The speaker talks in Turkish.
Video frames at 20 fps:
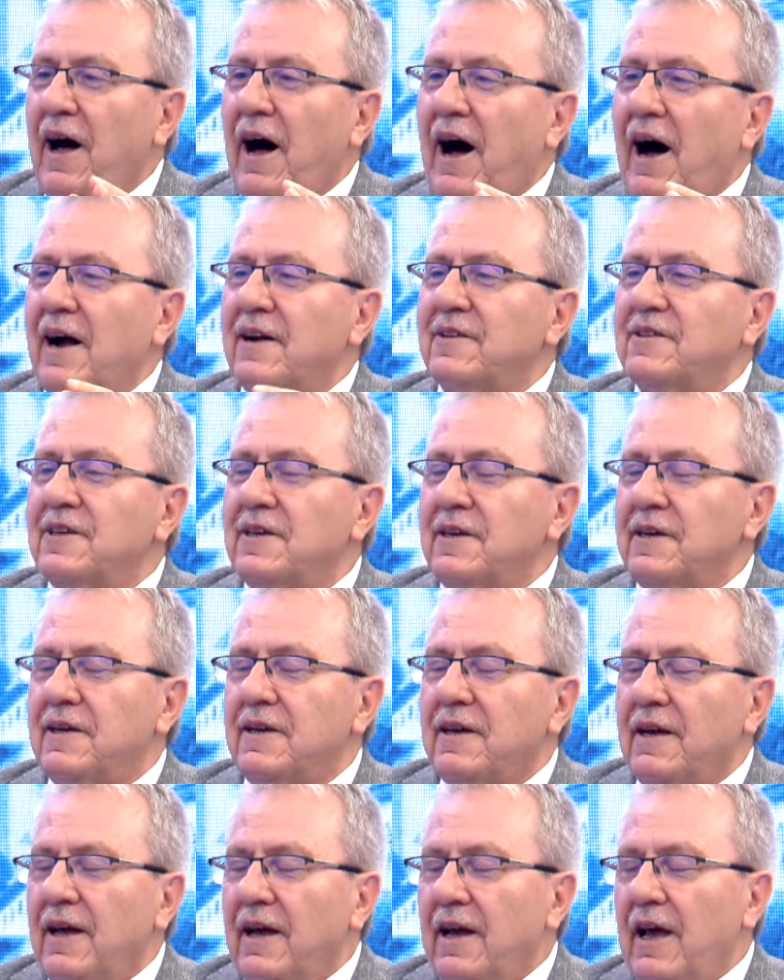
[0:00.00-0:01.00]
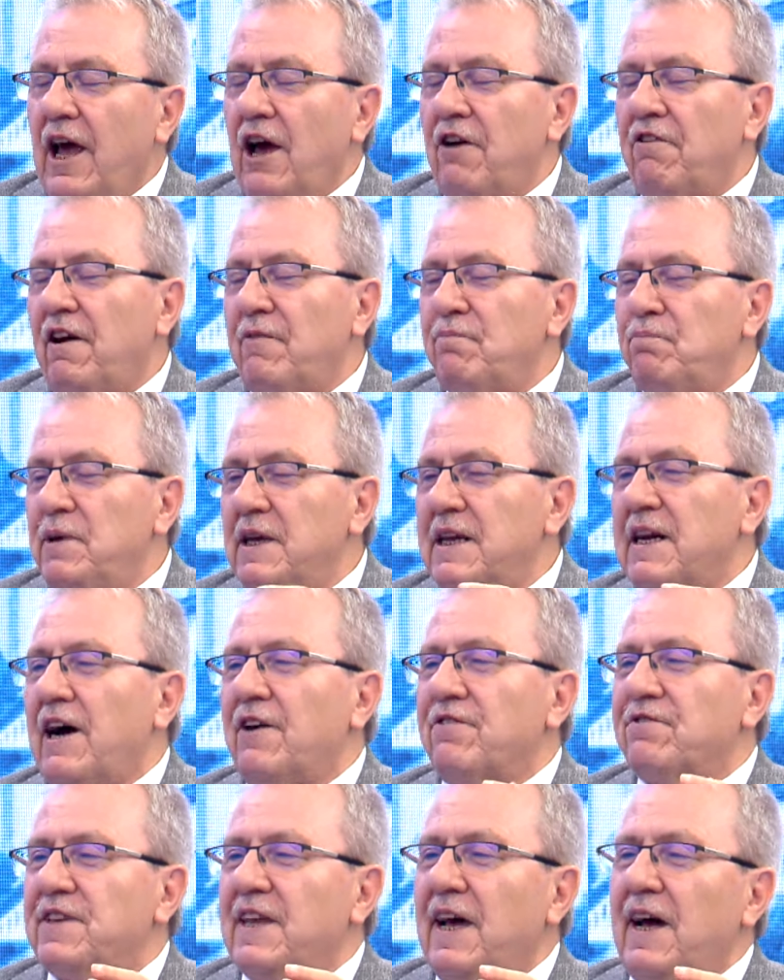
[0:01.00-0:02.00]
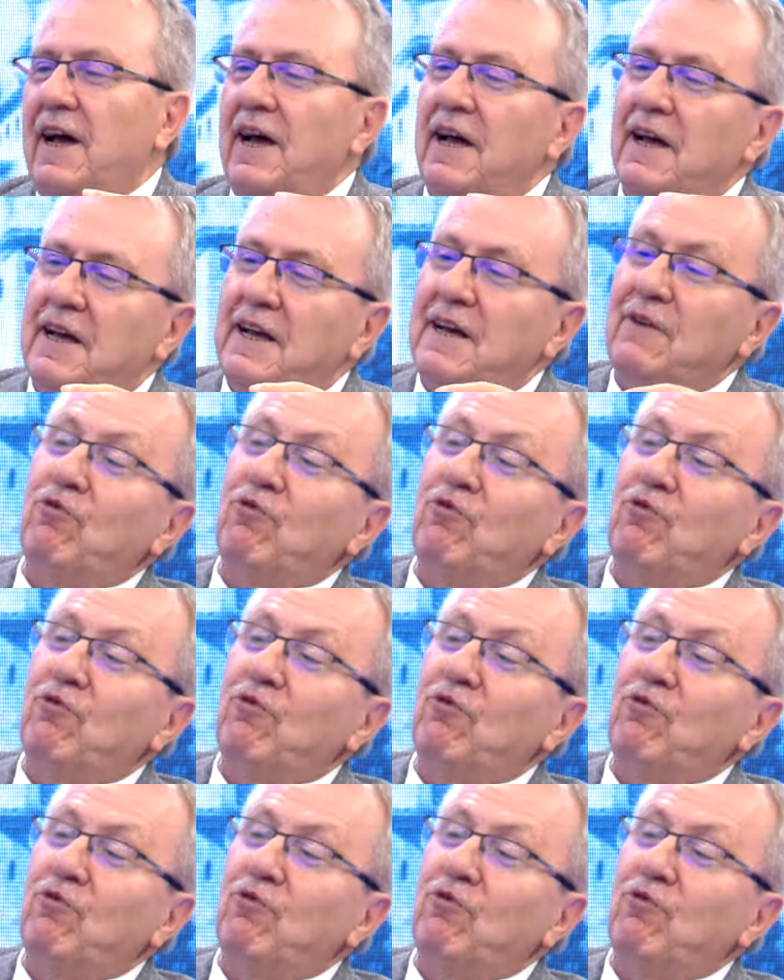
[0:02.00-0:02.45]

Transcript: Artık efendim bir hafta